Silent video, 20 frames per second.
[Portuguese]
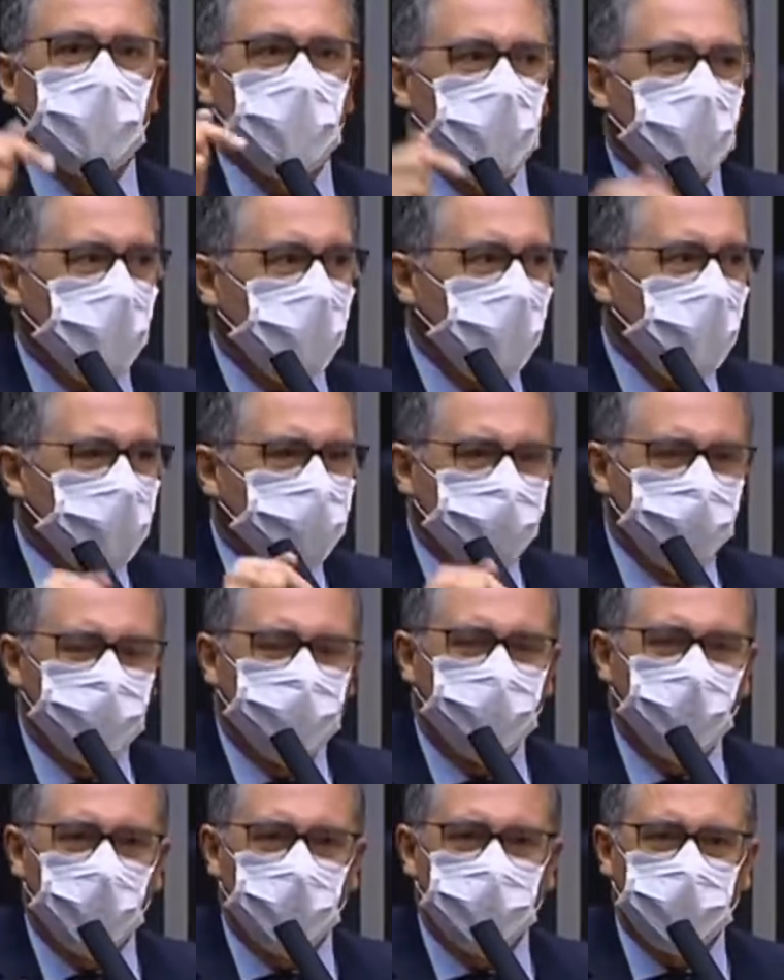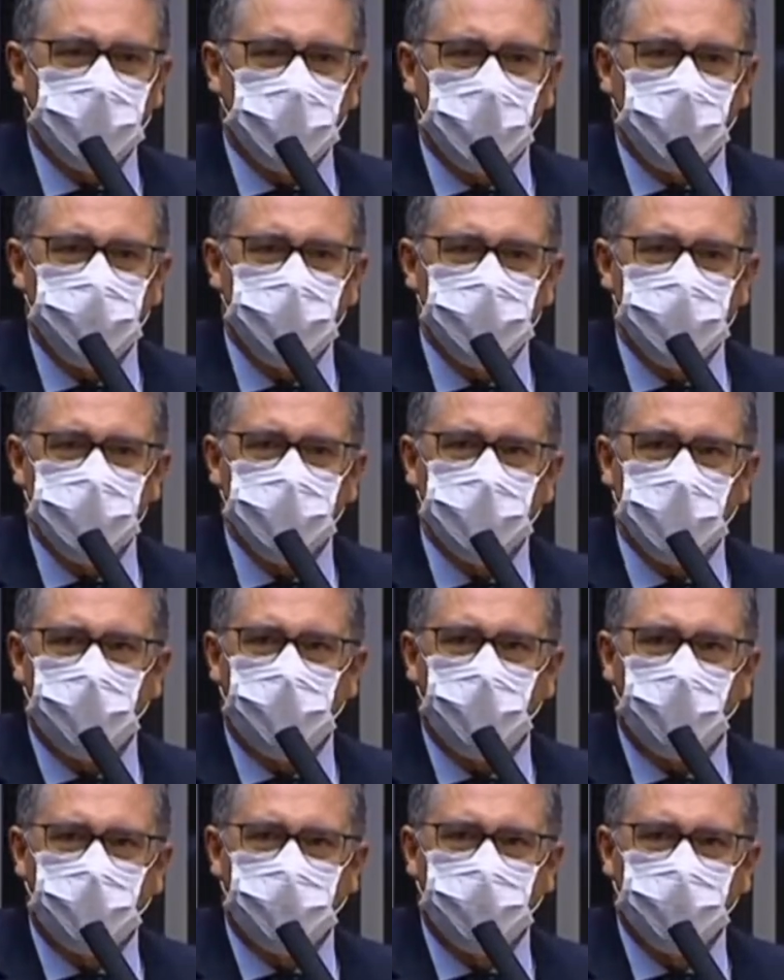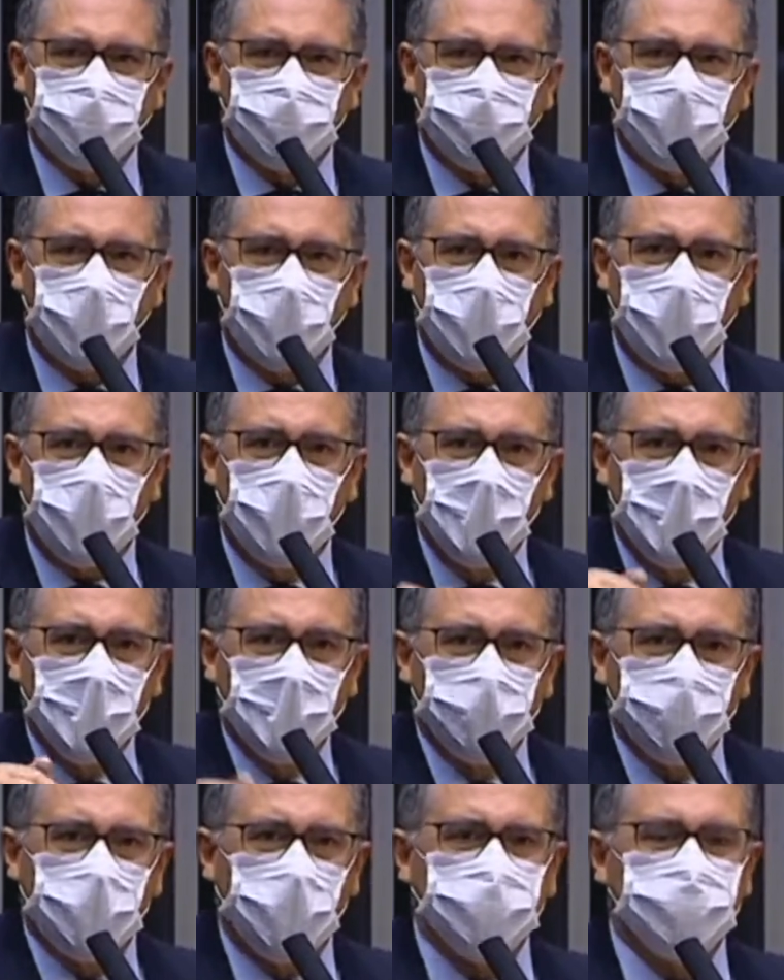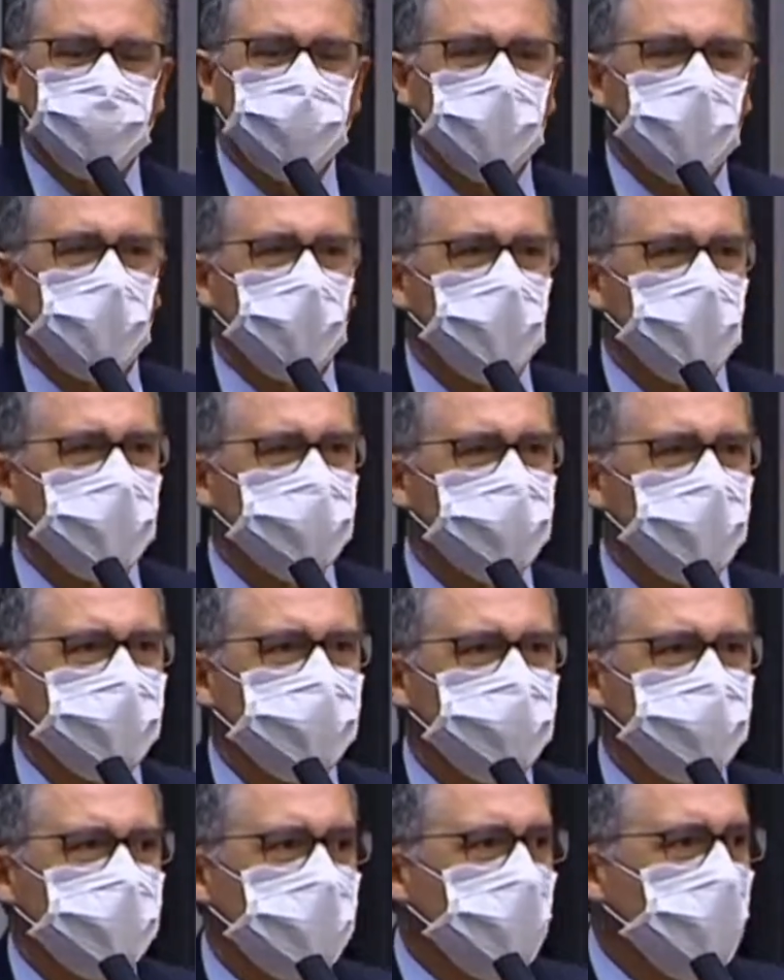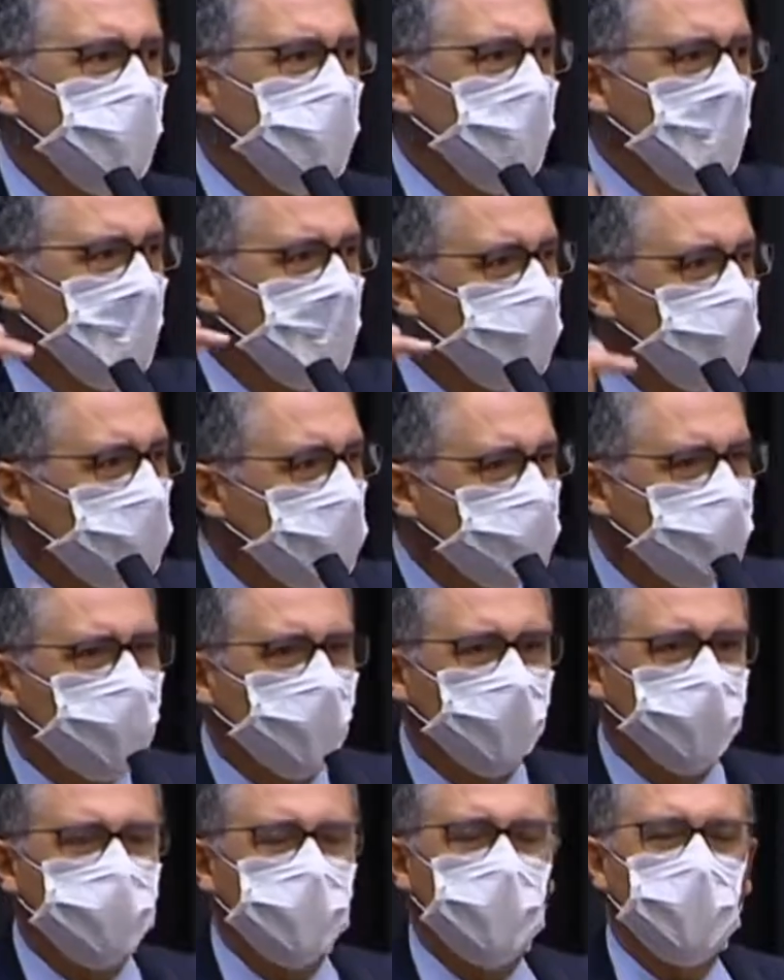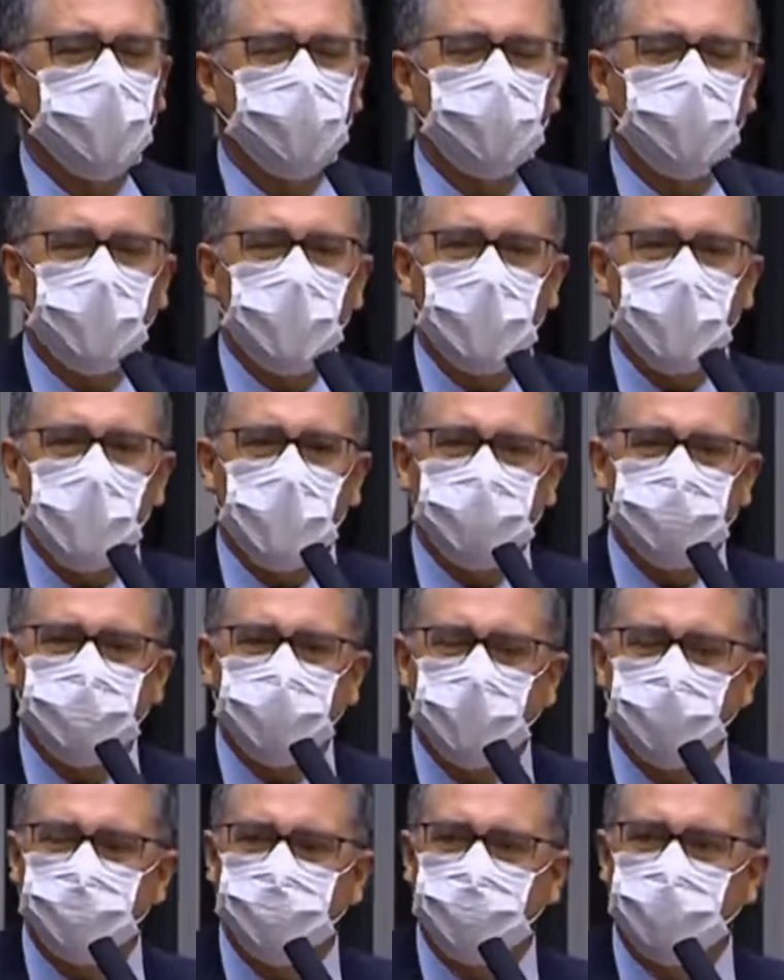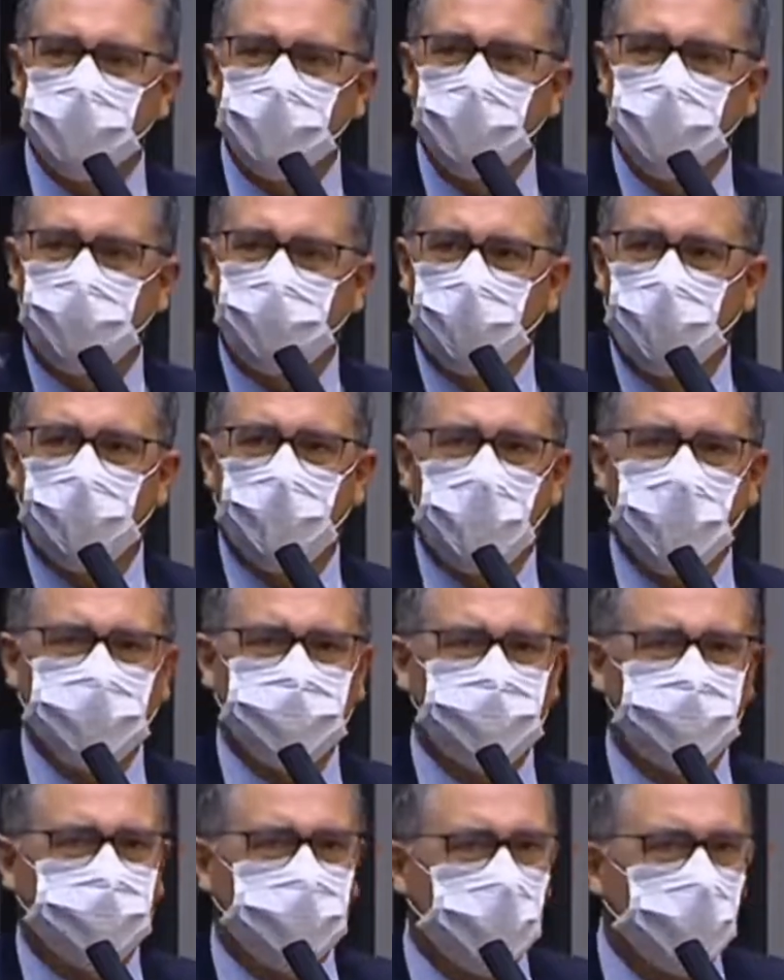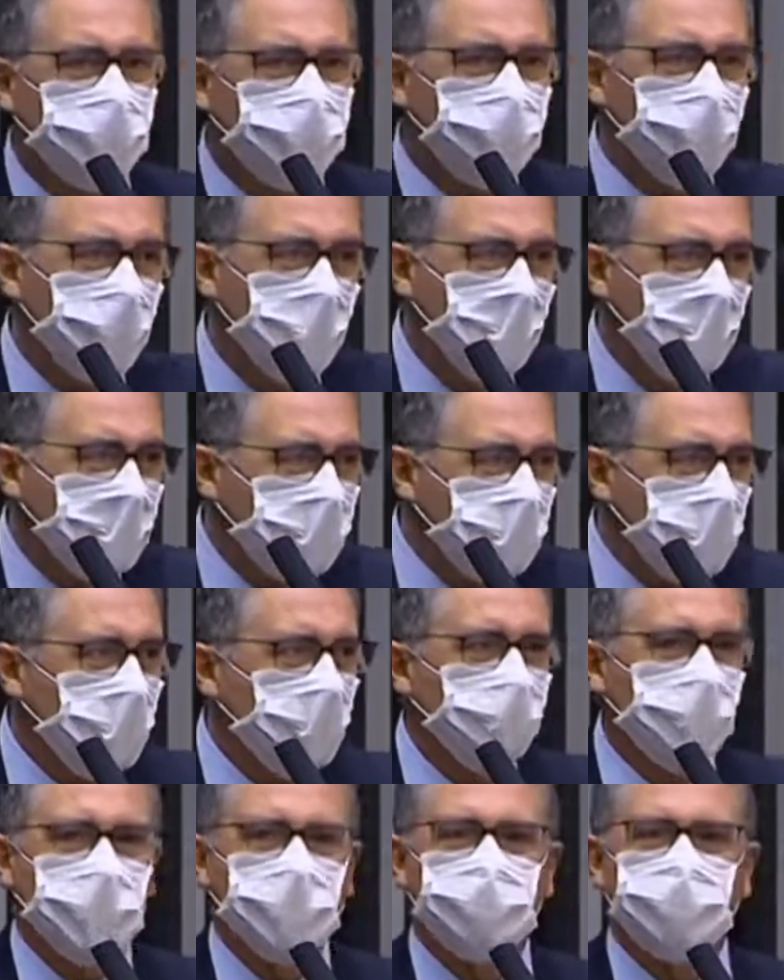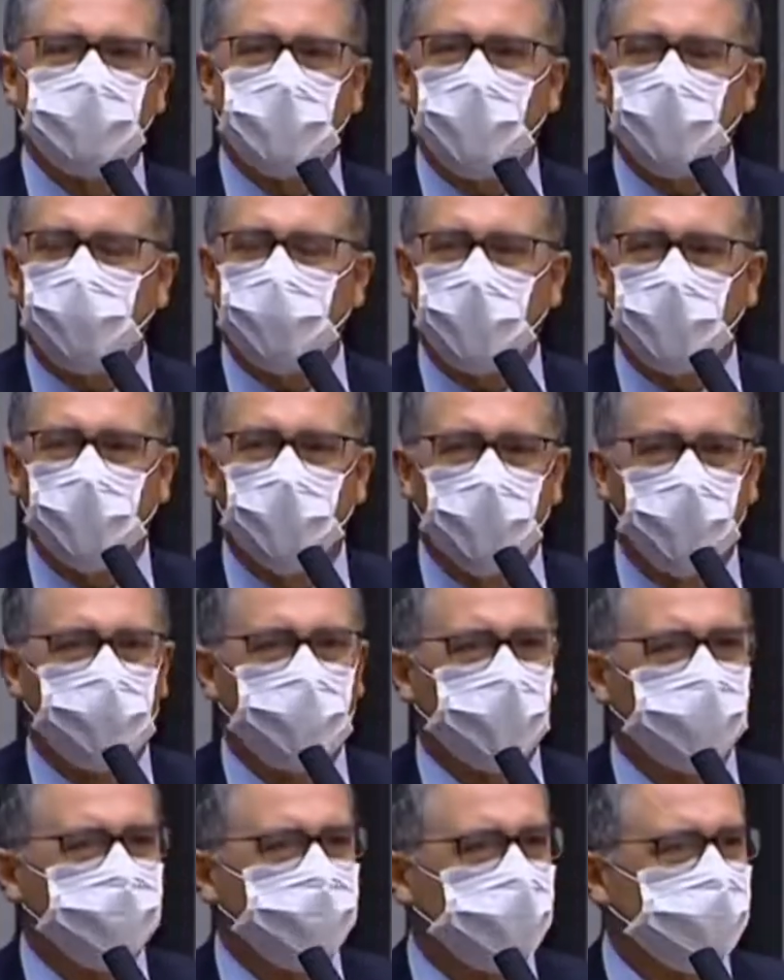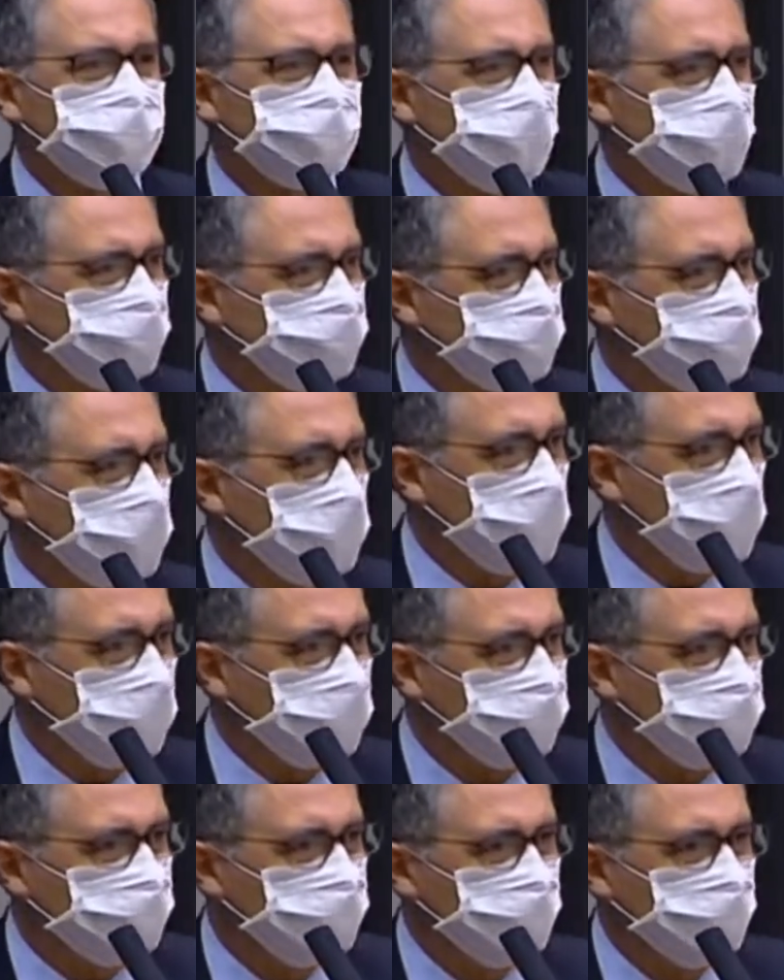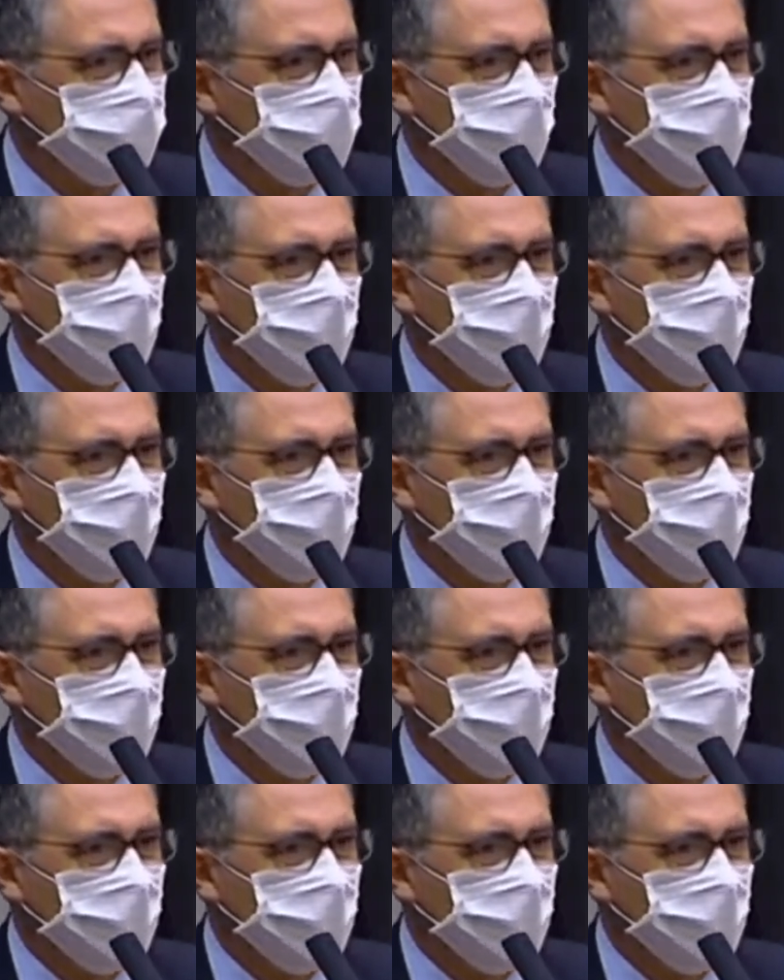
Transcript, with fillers: Queremos votar a medida provisória do auxílio emergencial para poder ampliar esse auxílio por mais tempo e aumentar o valor para 600 reais.